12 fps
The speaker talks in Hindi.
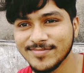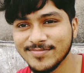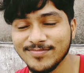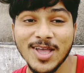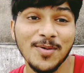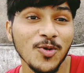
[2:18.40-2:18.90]

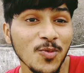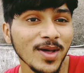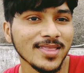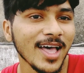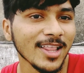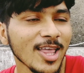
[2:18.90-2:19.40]
मैं आपको
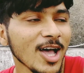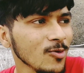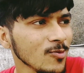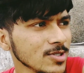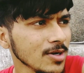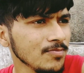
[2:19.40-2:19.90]
बताता
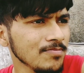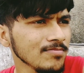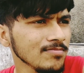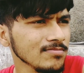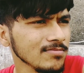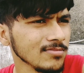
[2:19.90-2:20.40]
हूँ जब
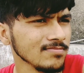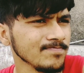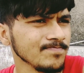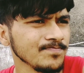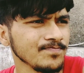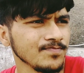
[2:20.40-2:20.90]

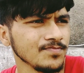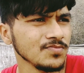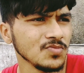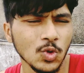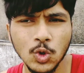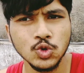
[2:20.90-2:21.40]

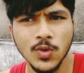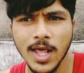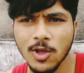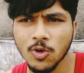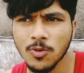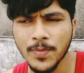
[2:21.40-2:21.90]
दो
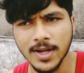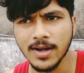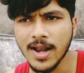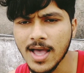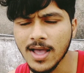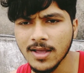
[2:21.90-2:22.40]
जुलाई को हम
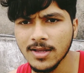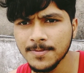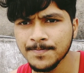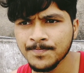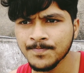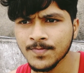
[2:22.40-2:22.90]
पटना आ गए
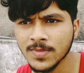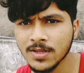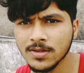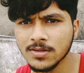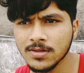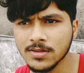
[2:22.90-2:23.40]

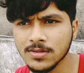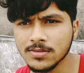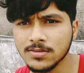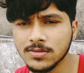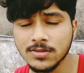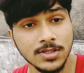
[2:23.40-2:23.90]

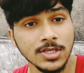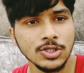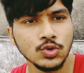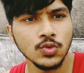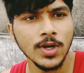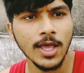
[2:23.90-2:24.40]
तीन
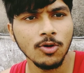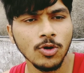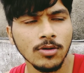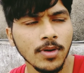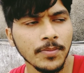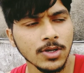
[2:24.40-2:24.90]
जुलाई को
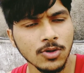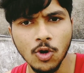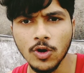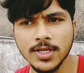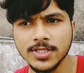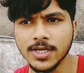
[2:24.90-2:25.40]
हम अपने
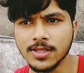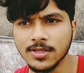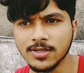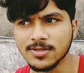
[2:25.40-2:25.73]
कॉलेज गए थे